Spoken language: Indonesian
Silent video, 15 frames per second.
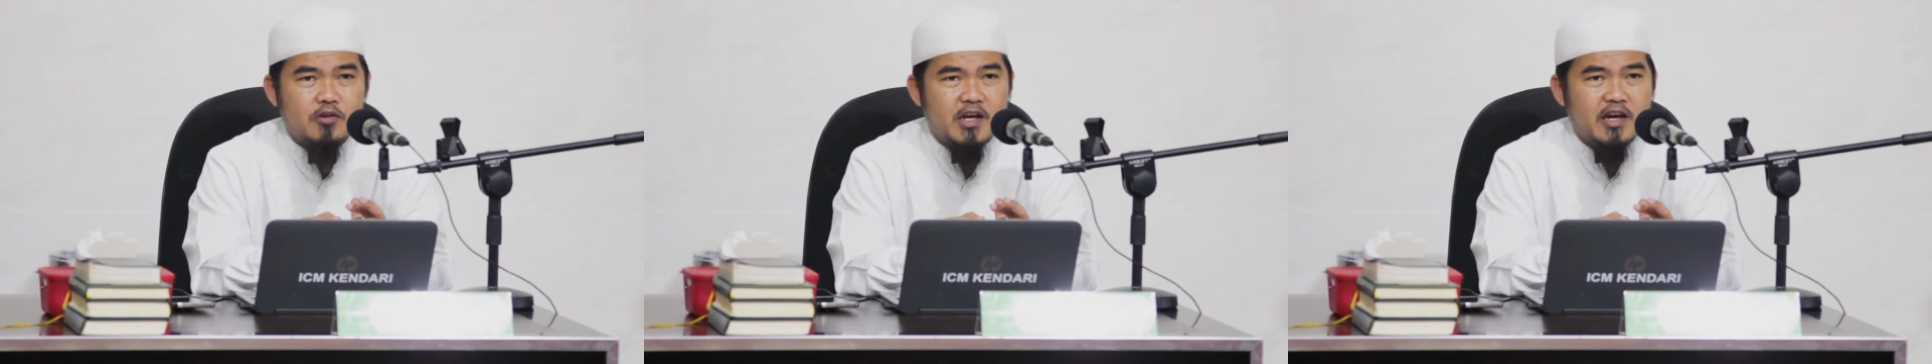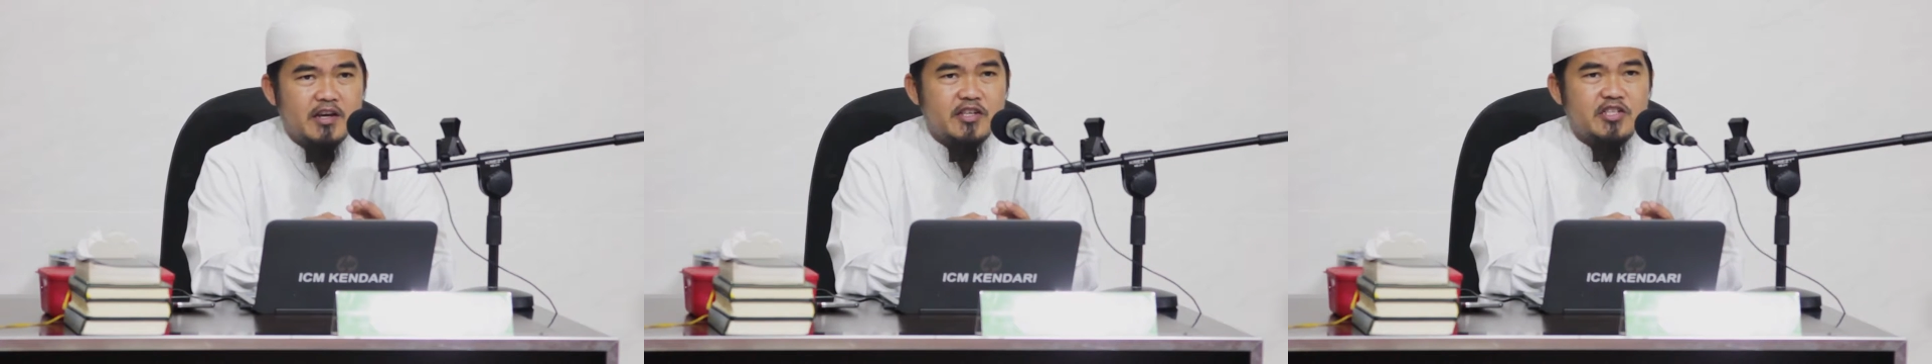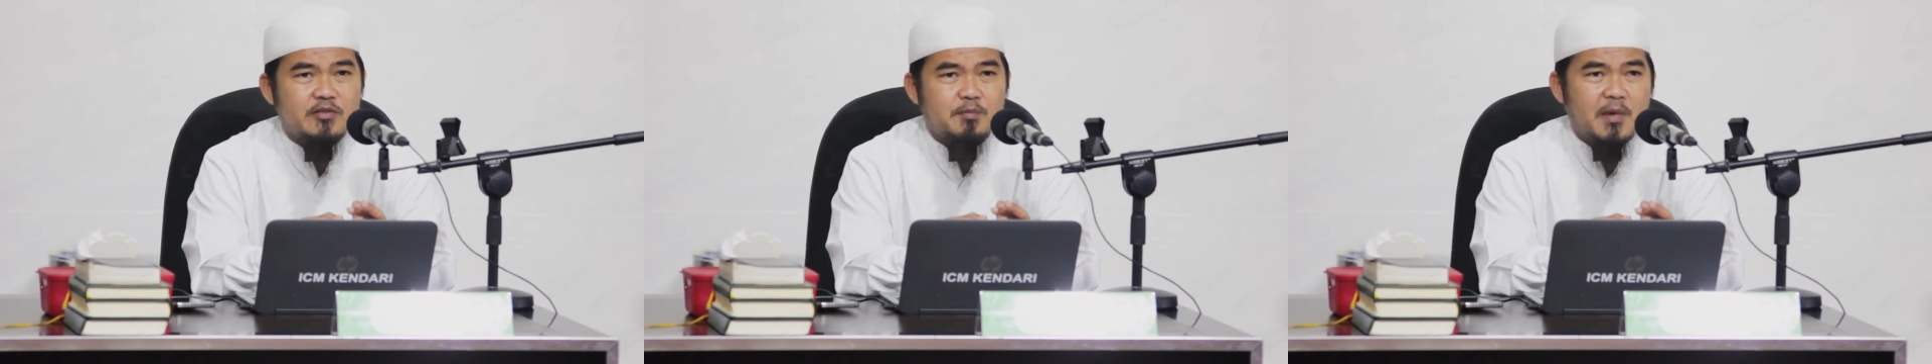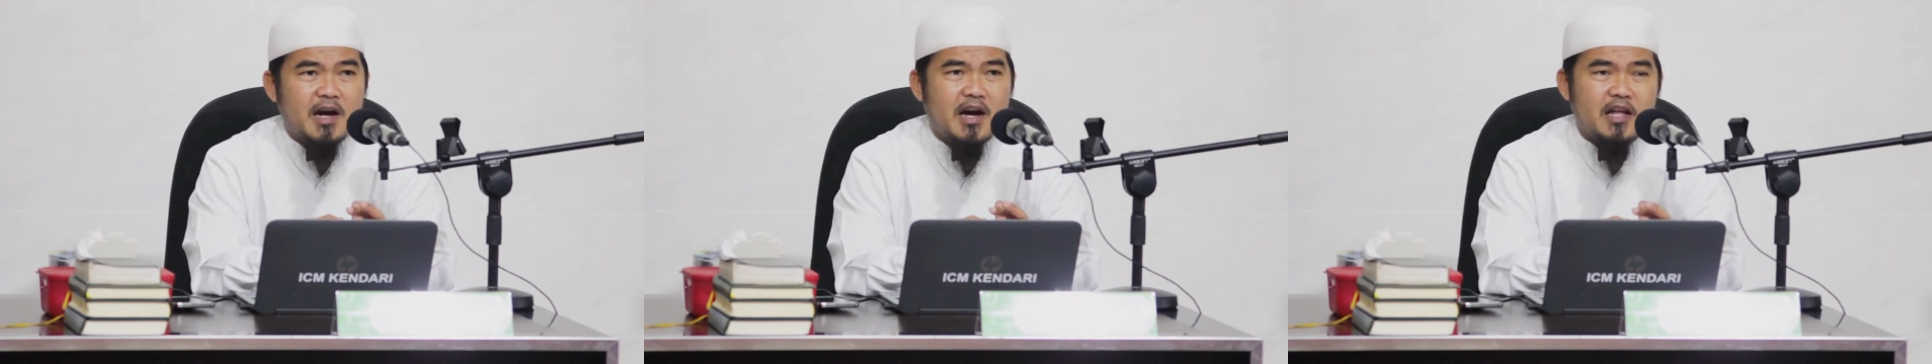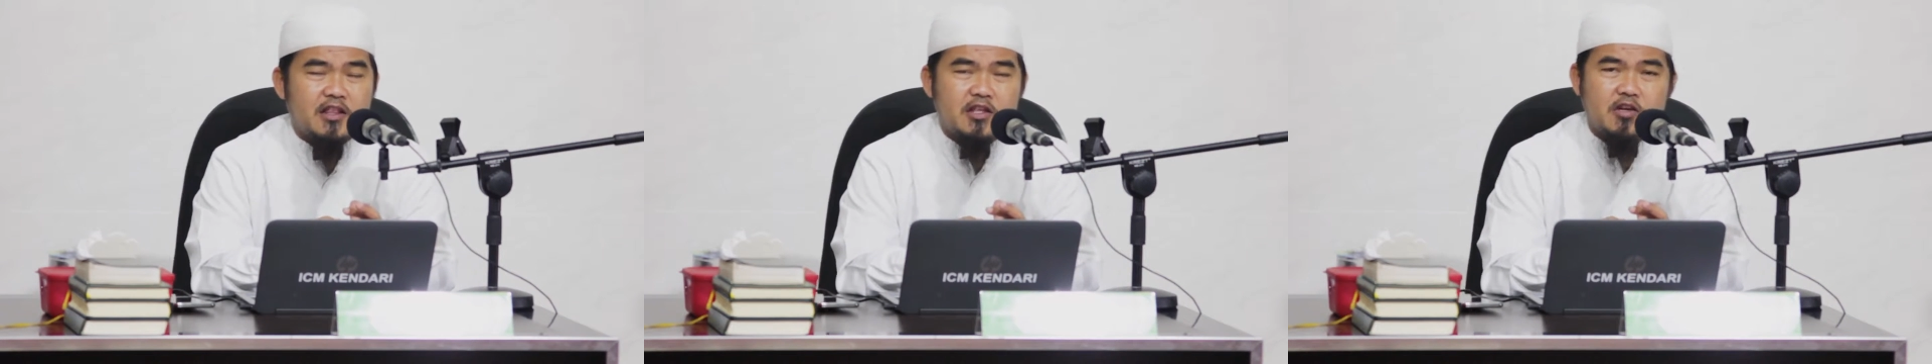yang
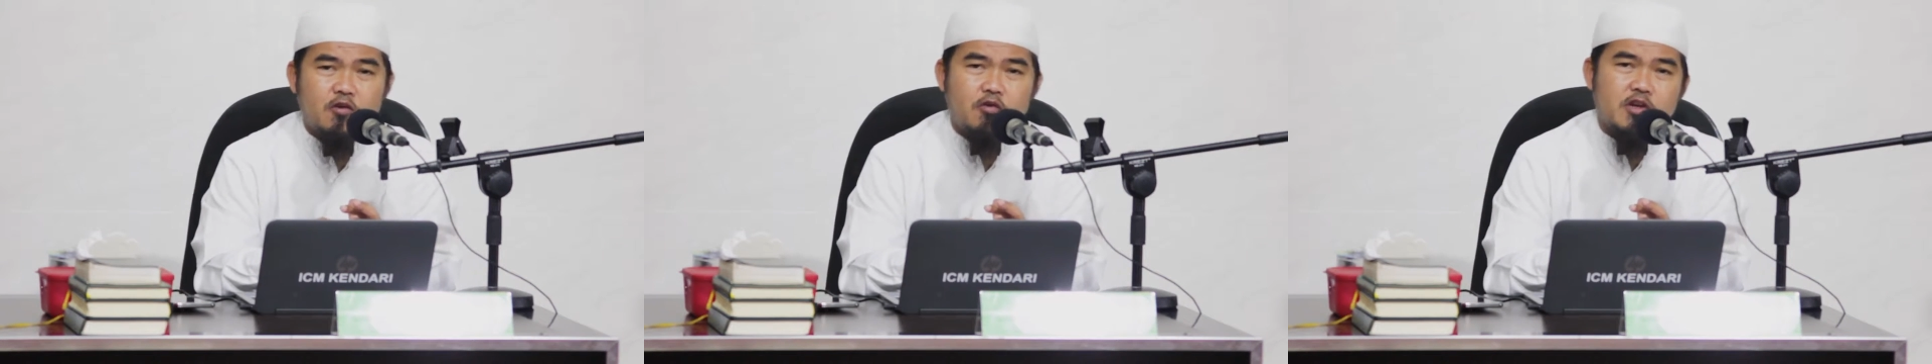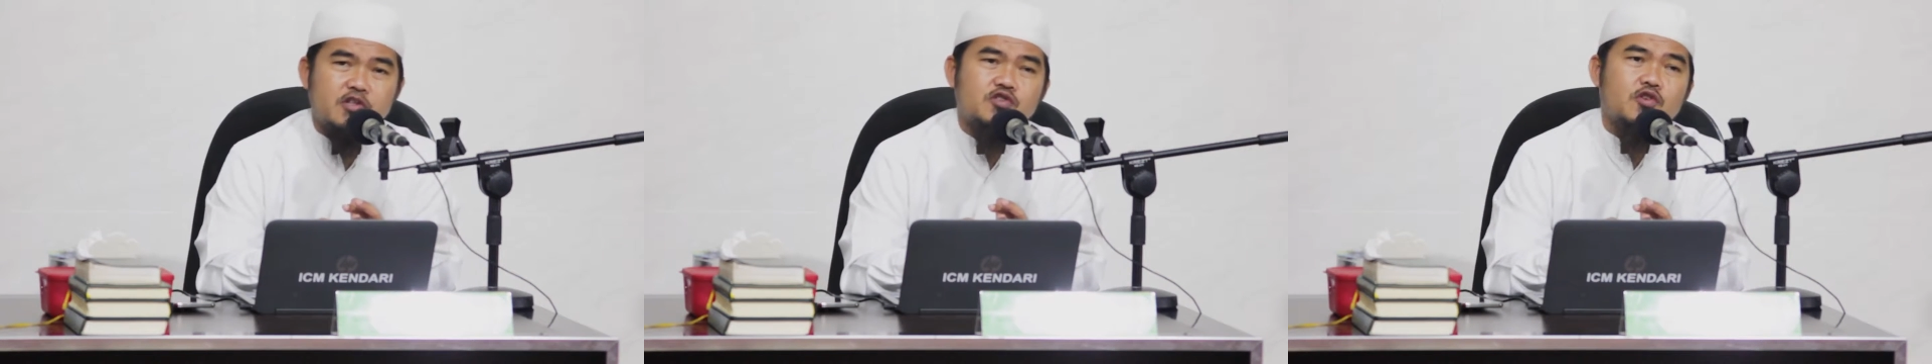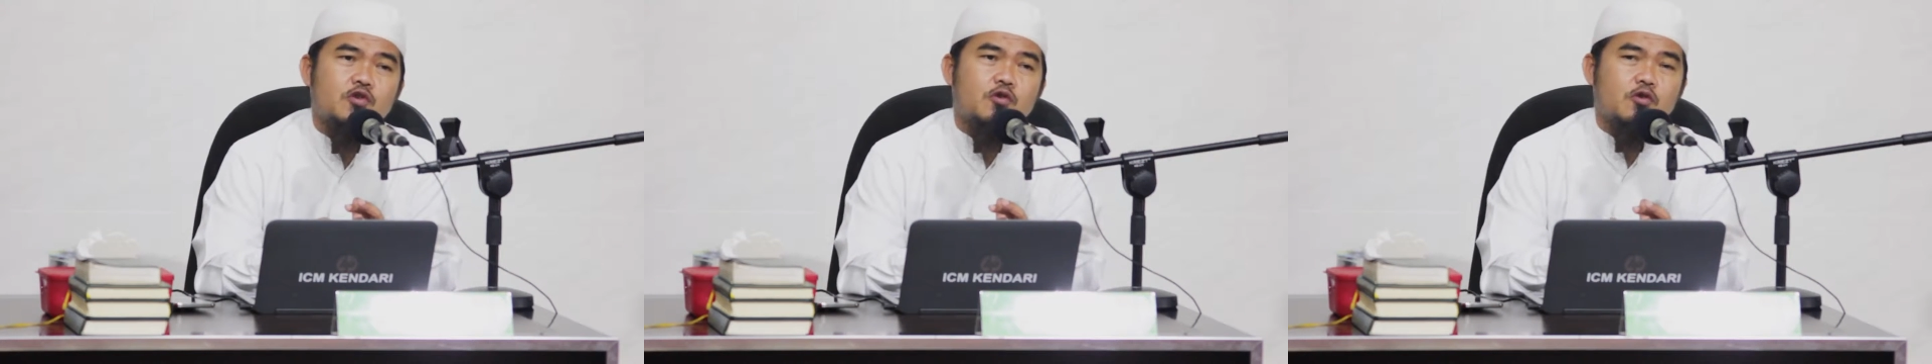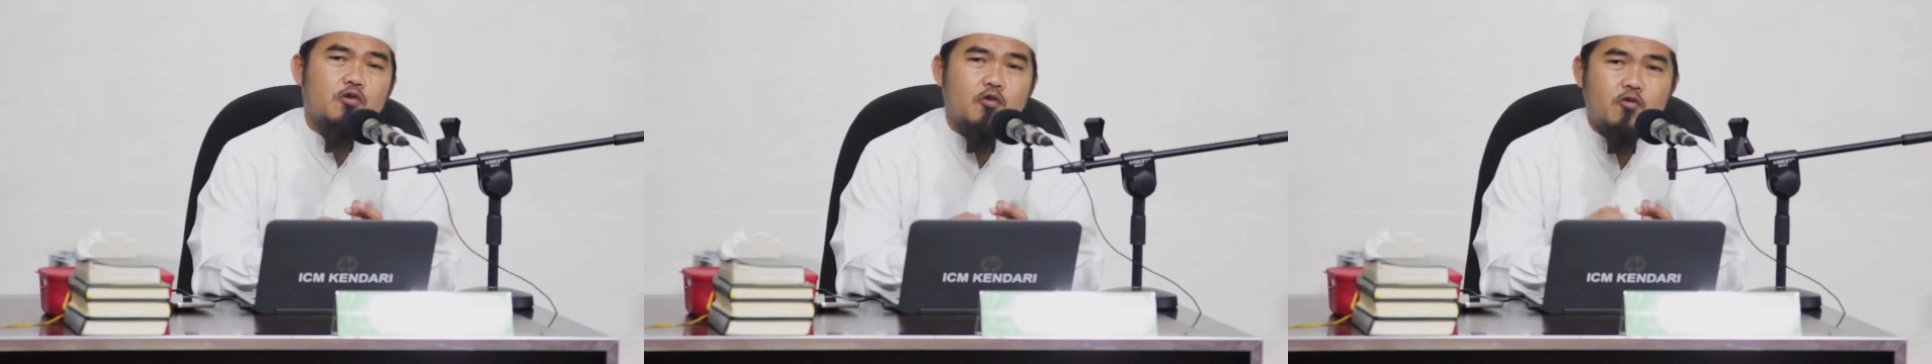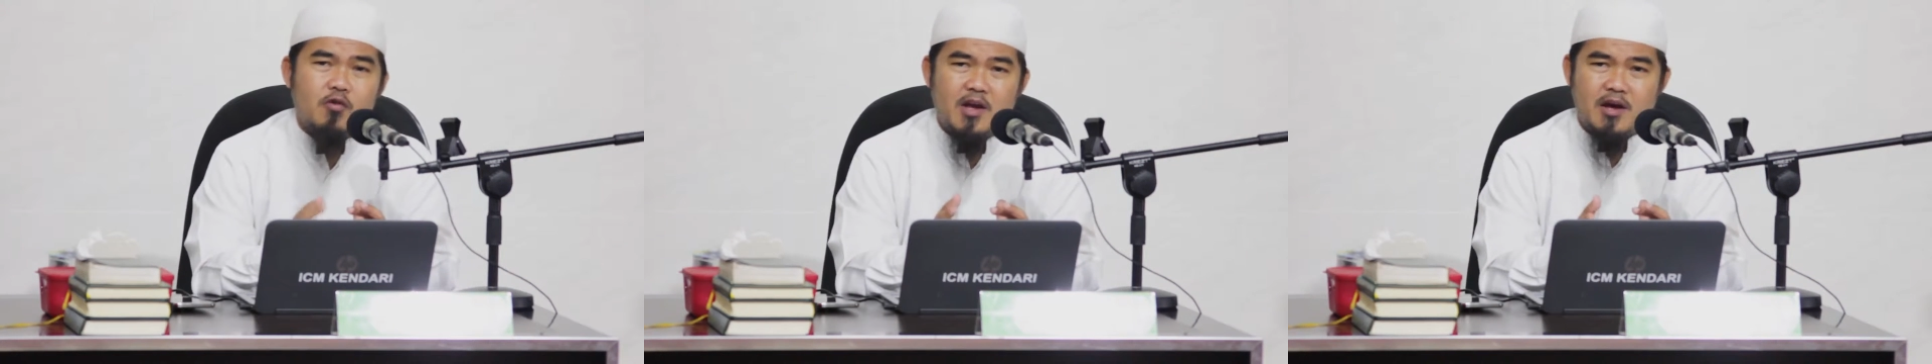disepakati oleh
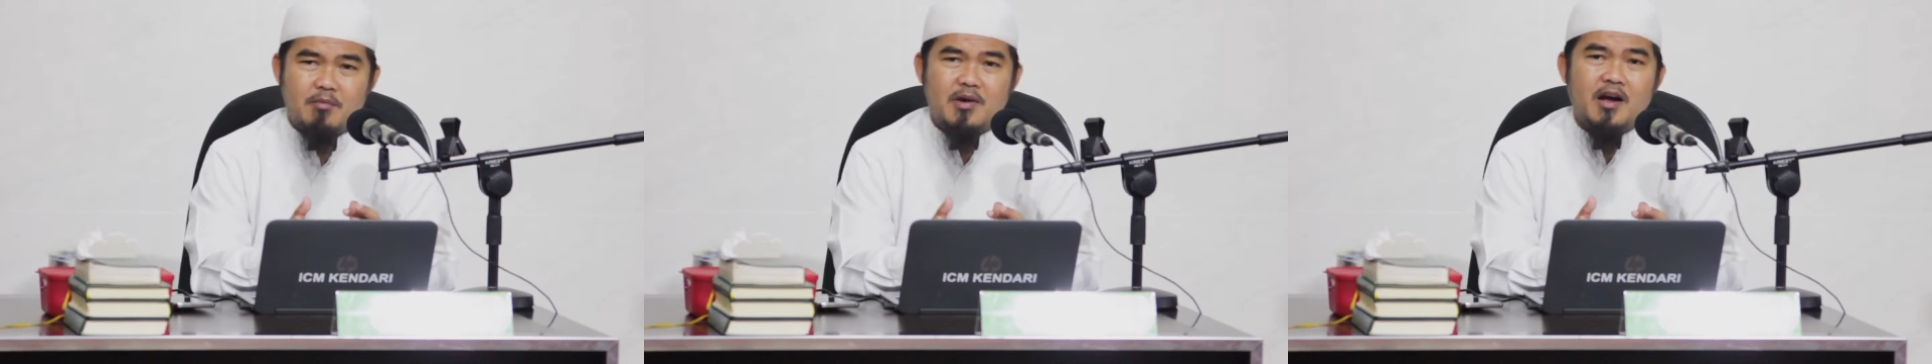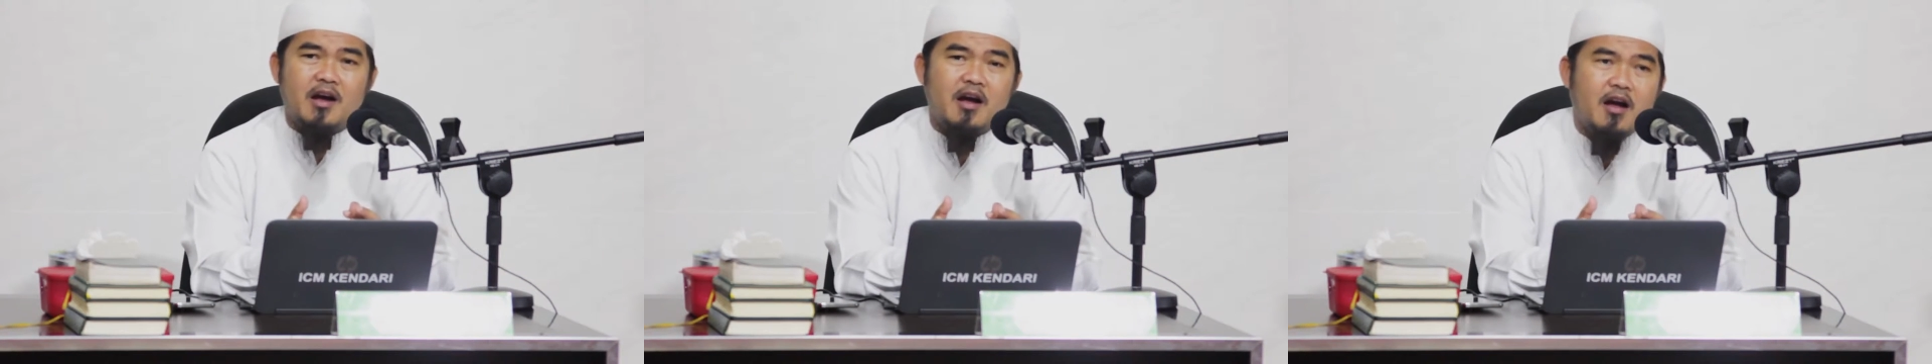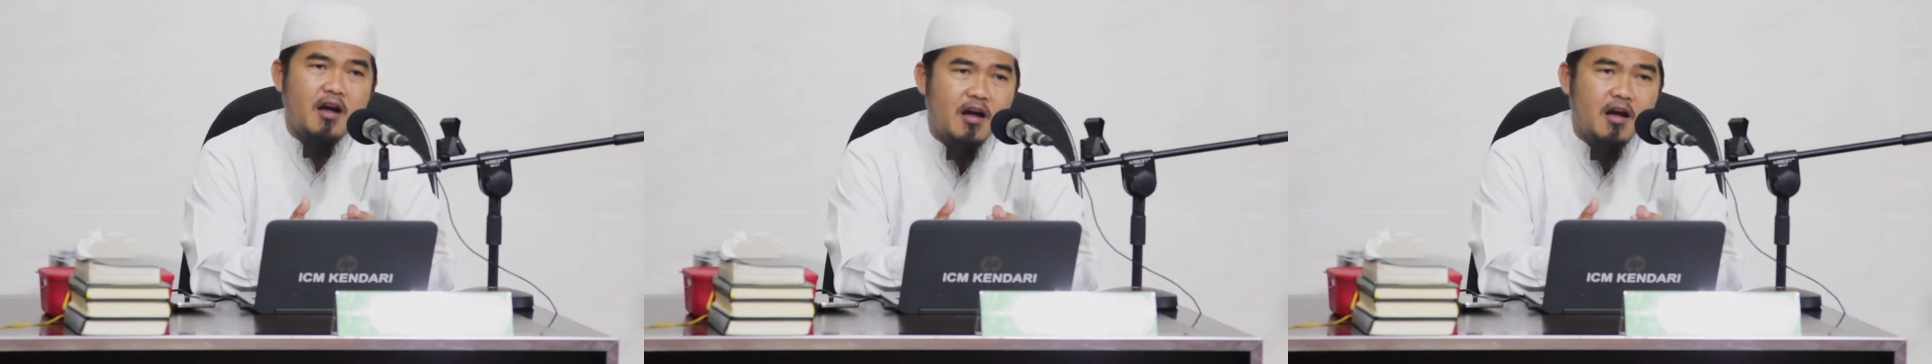seluruh ulama